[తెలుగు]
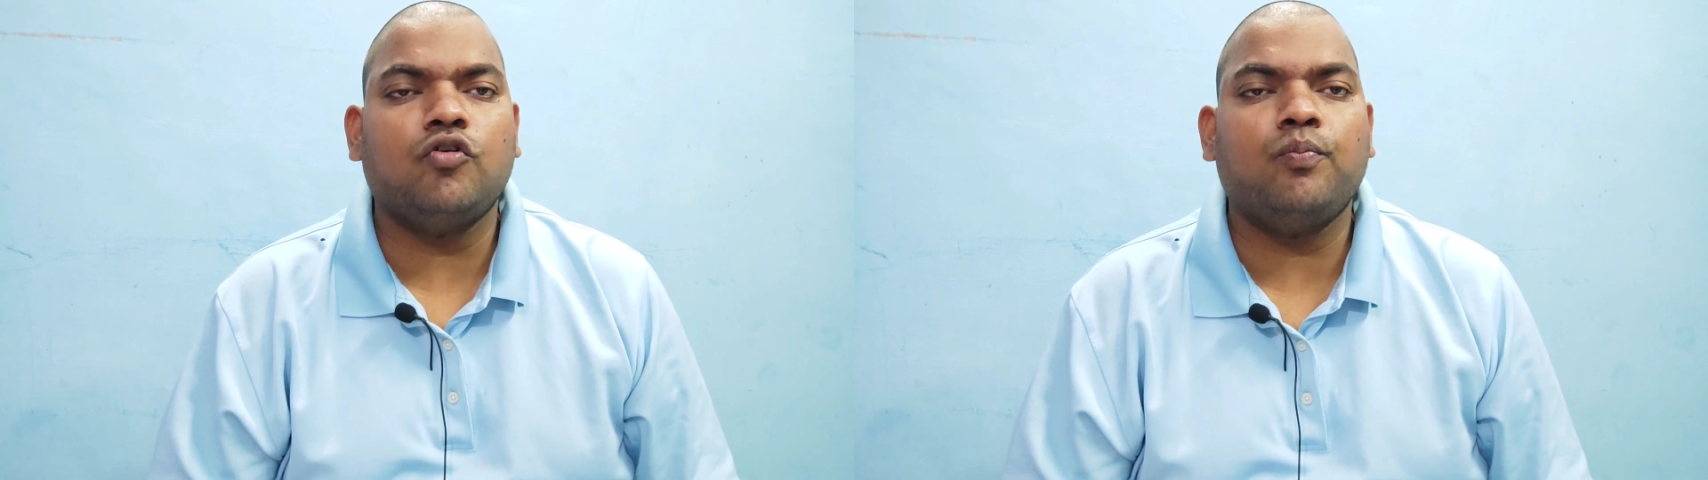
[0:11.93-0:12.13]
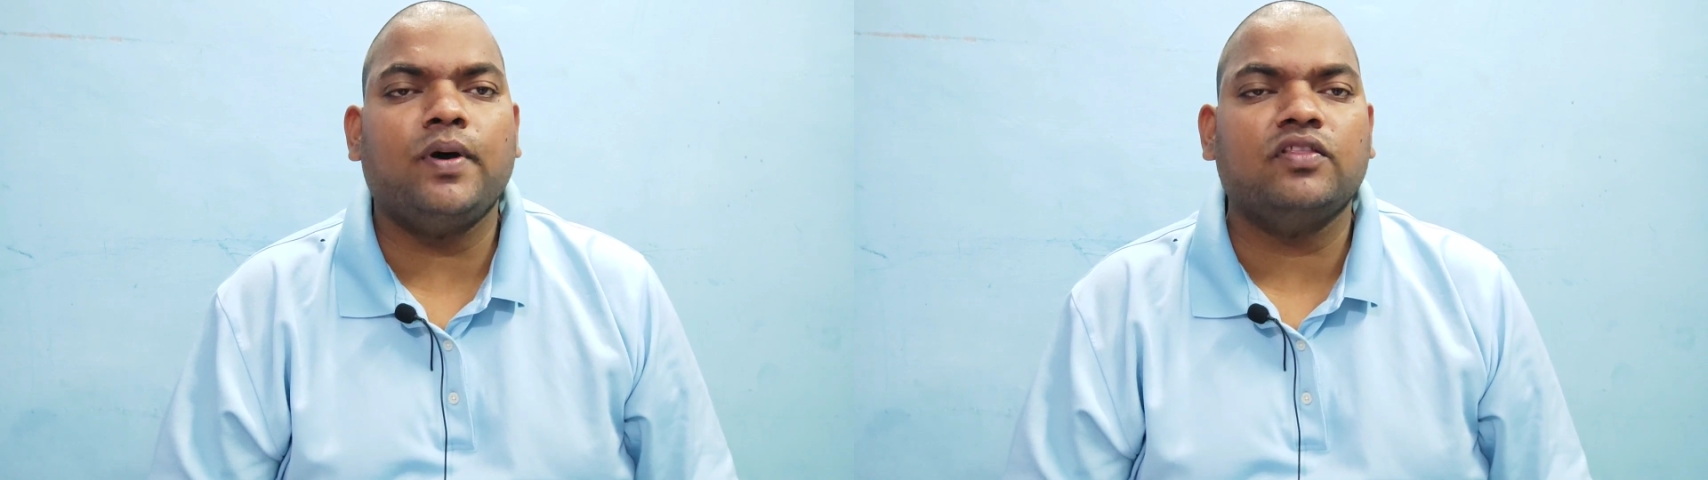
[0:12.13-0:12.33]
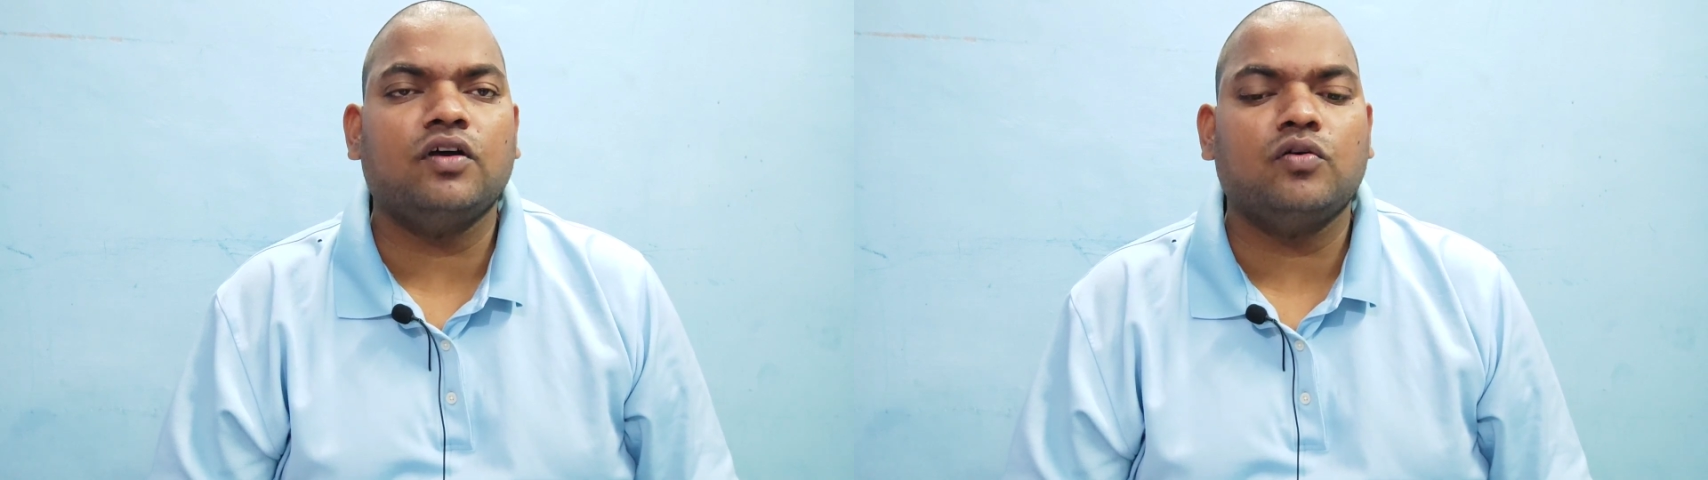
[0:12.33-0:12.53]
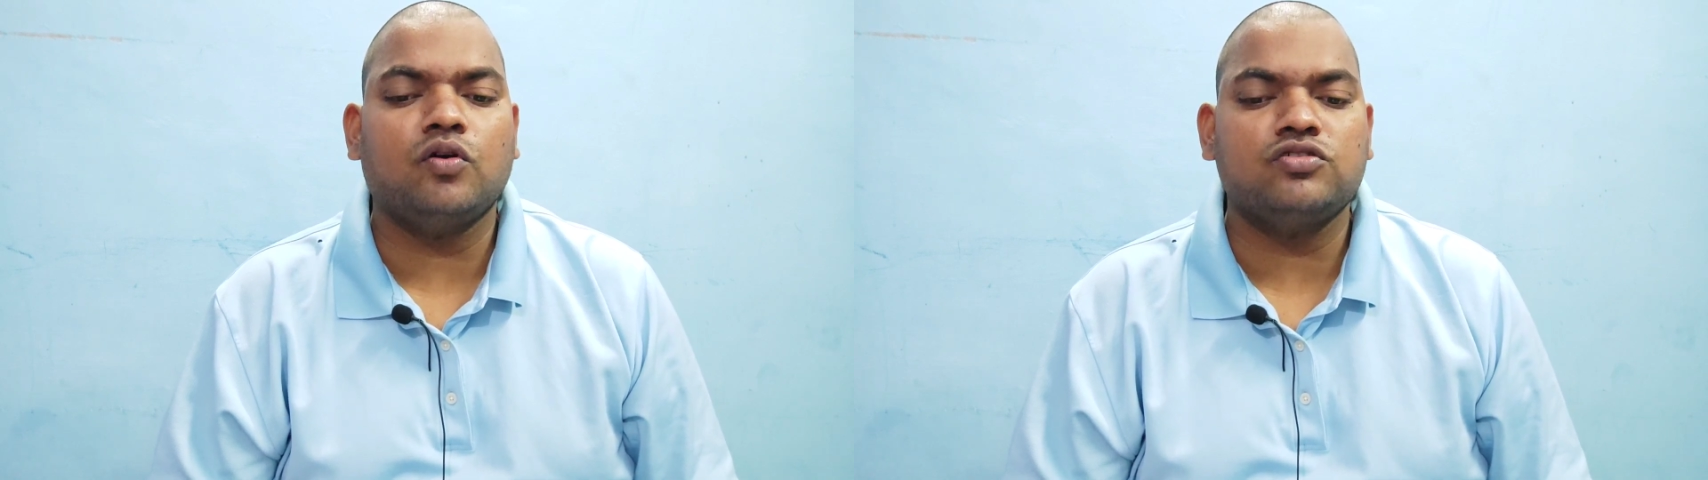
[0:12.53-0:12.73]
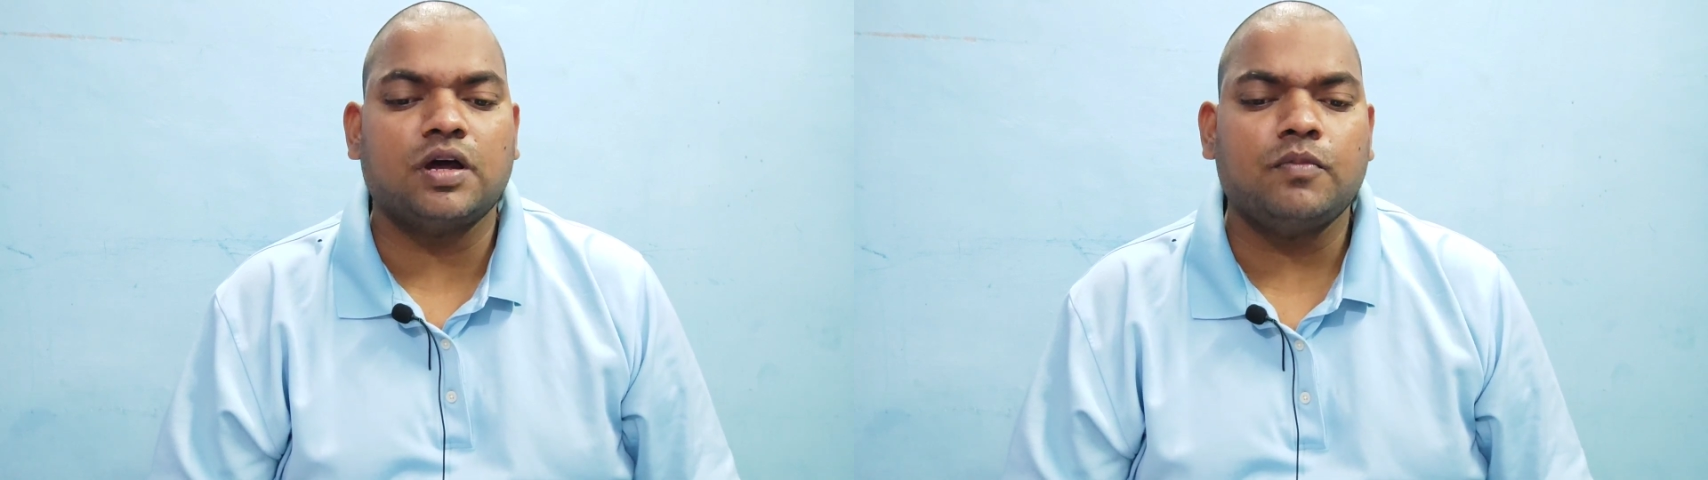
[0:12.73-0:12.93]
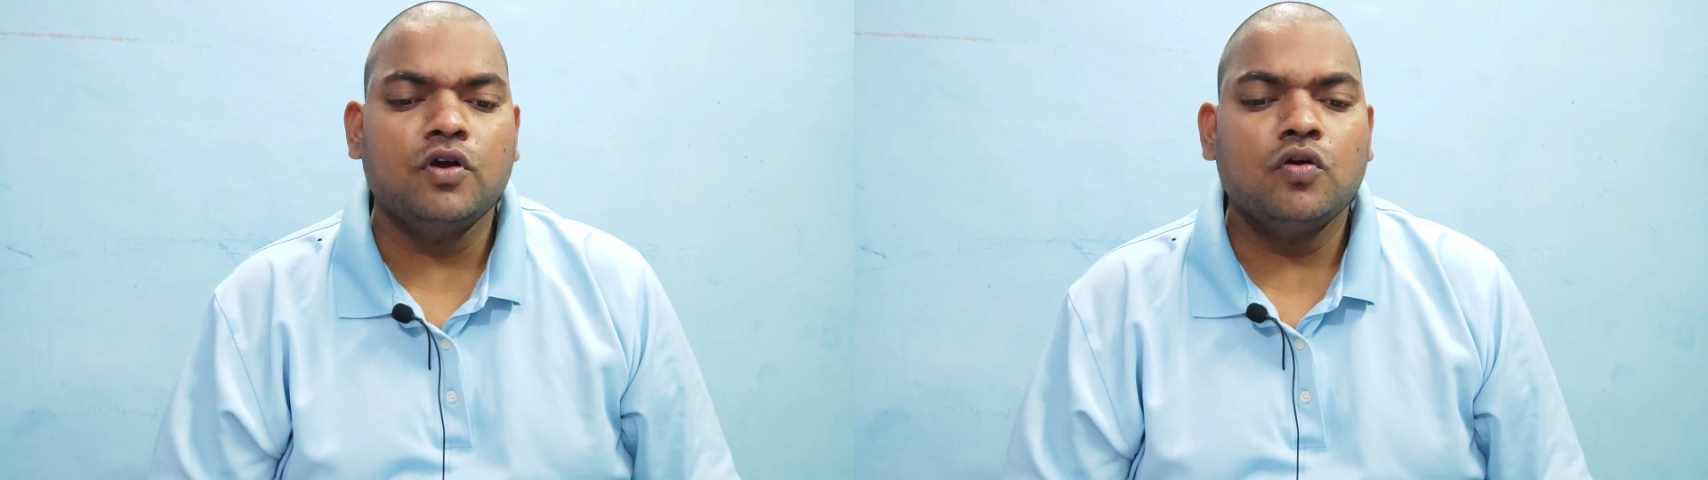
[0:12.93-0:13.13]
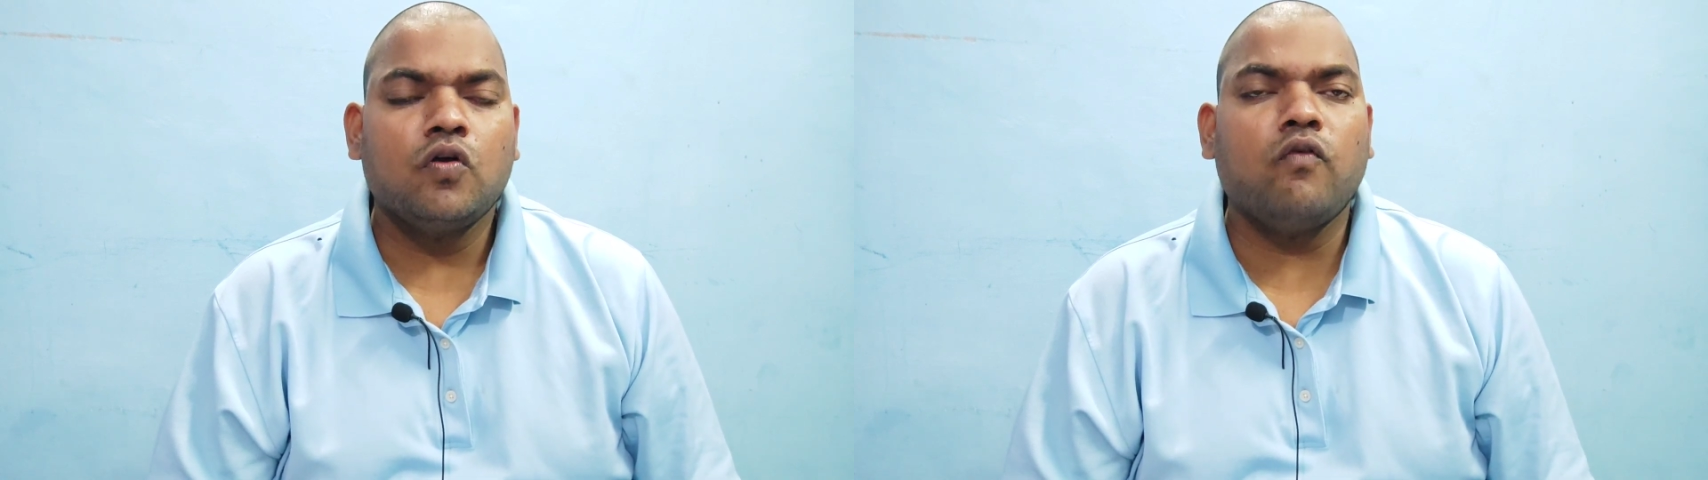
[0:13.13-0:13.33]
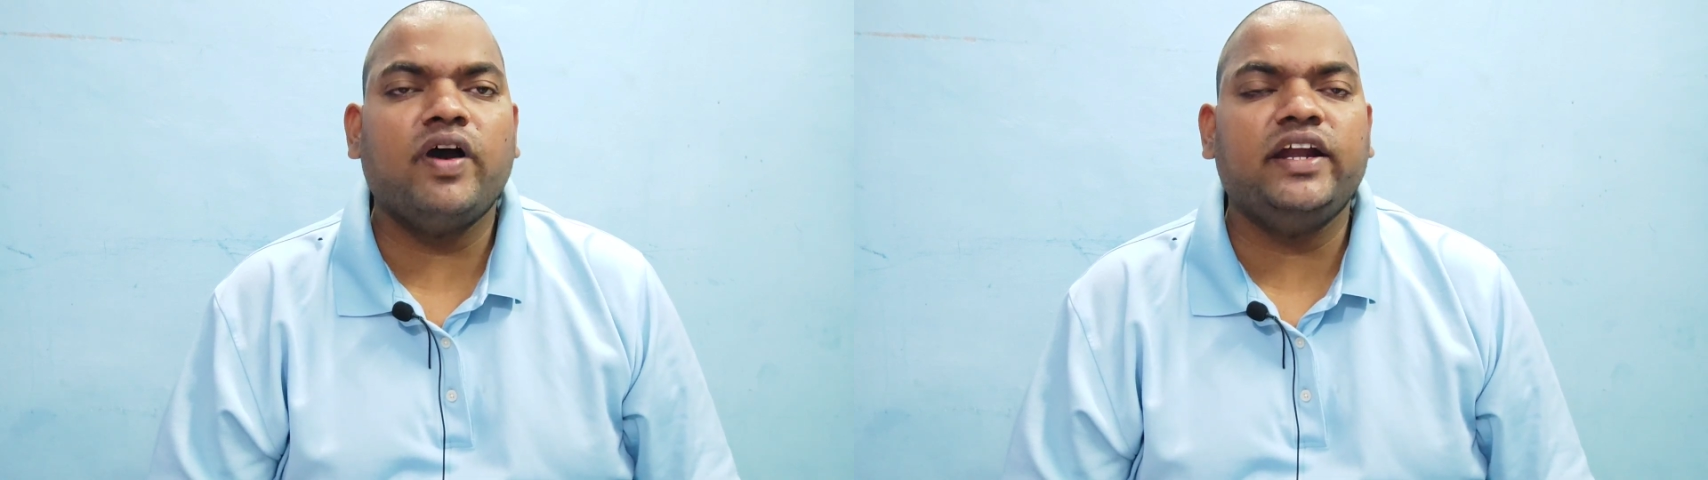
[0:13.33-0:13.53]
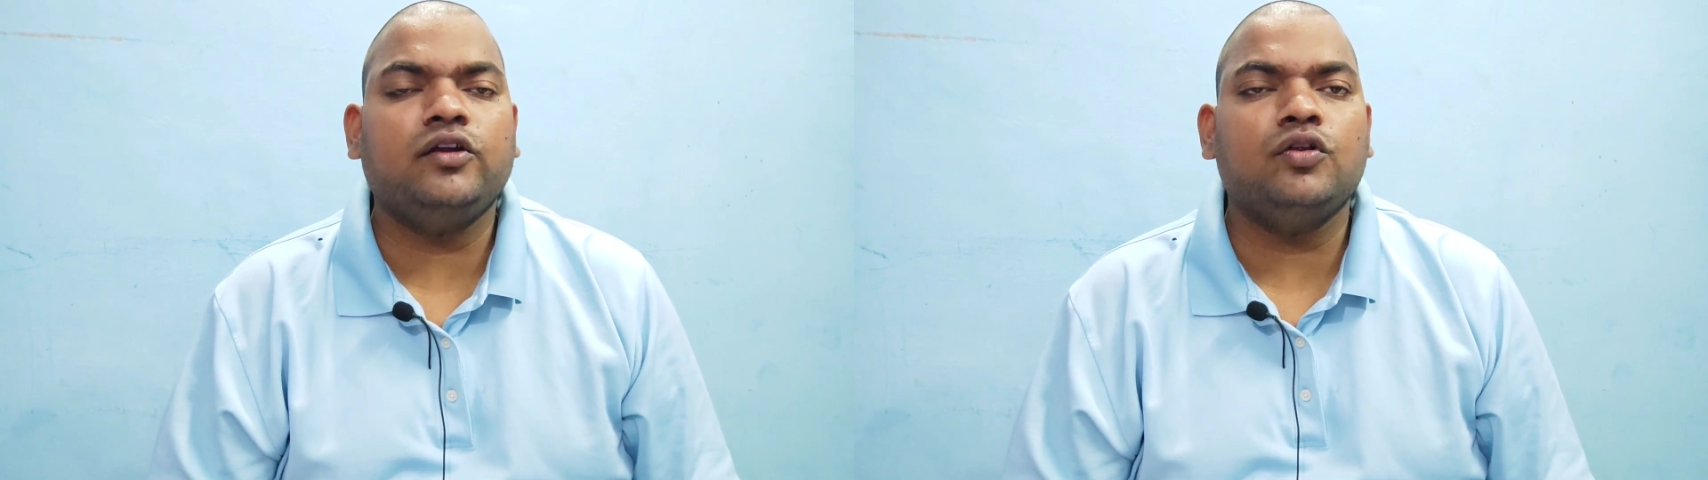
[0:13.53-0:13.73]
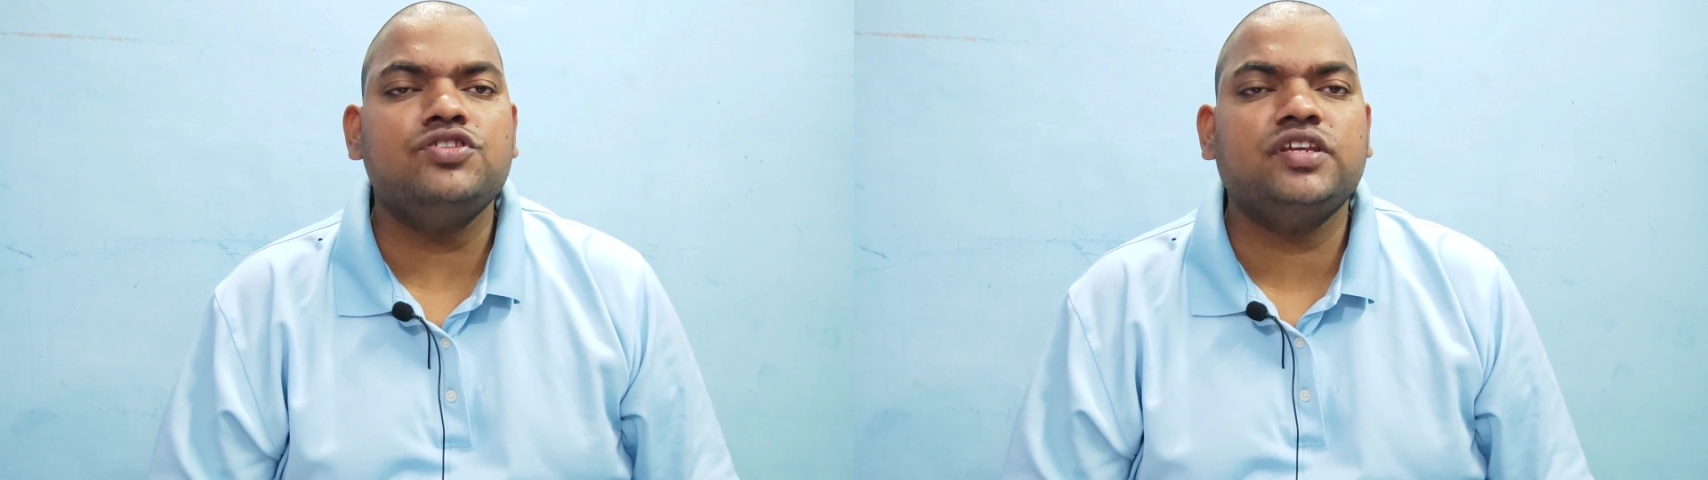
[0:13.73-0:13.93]
ఒప్పందం కోసం కువైట్
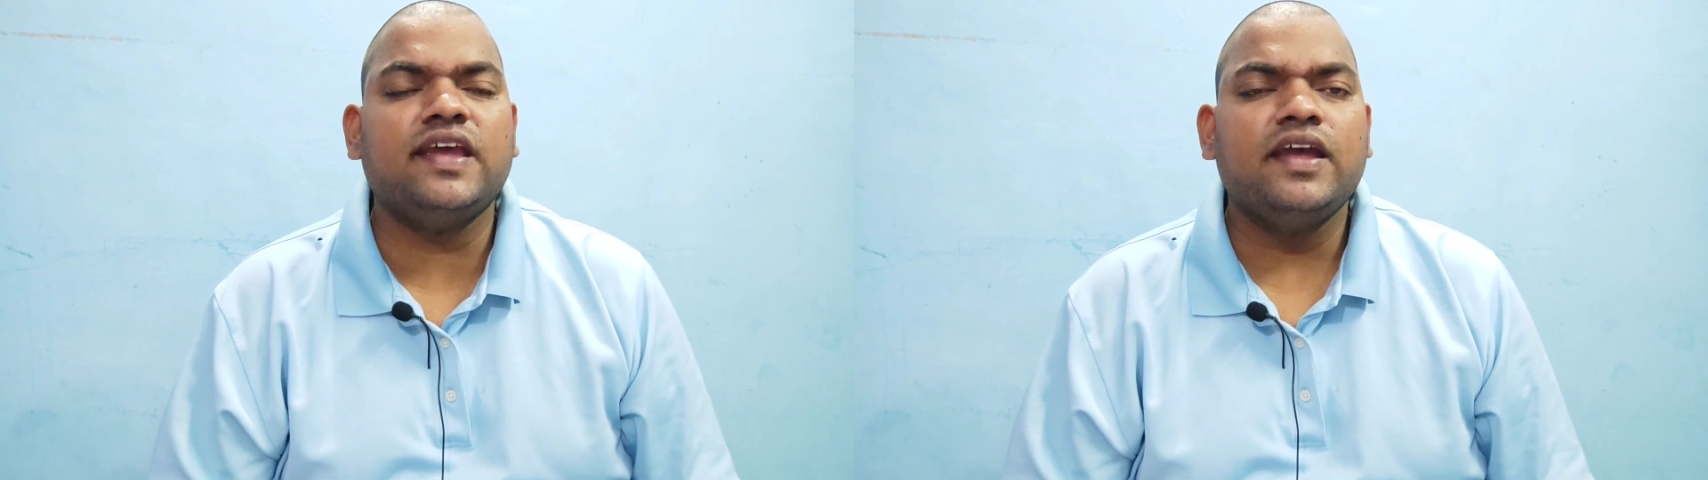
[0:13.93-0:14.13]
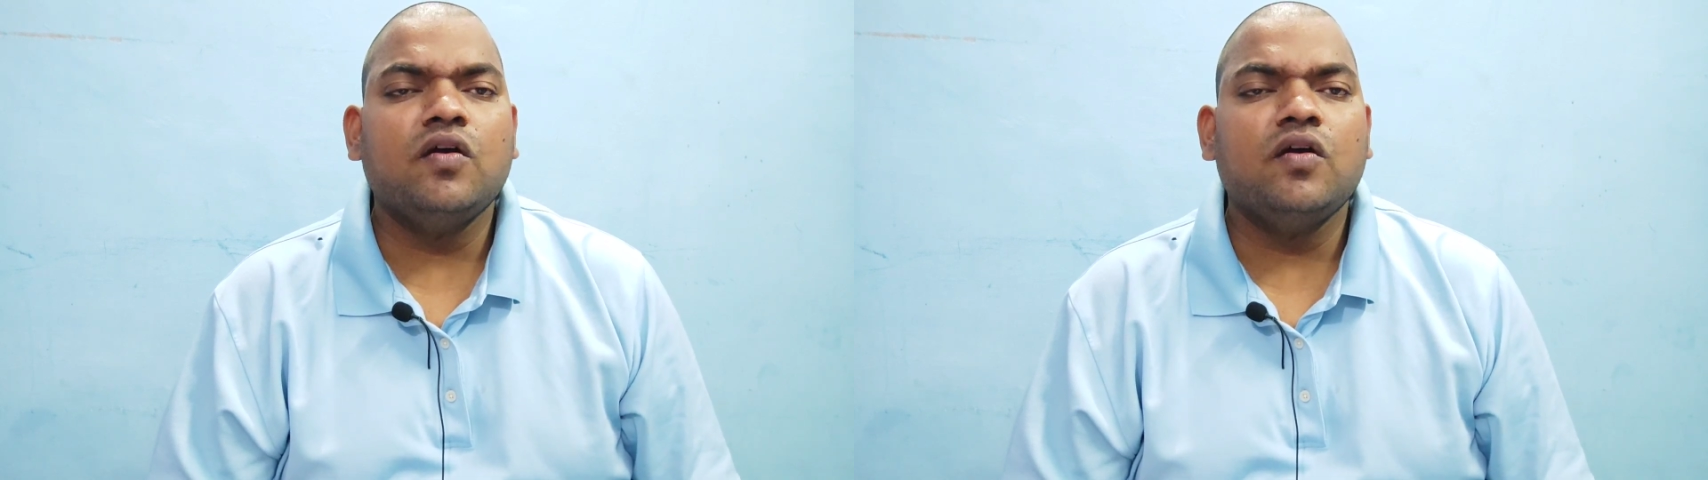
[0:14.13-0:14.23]
నుంచి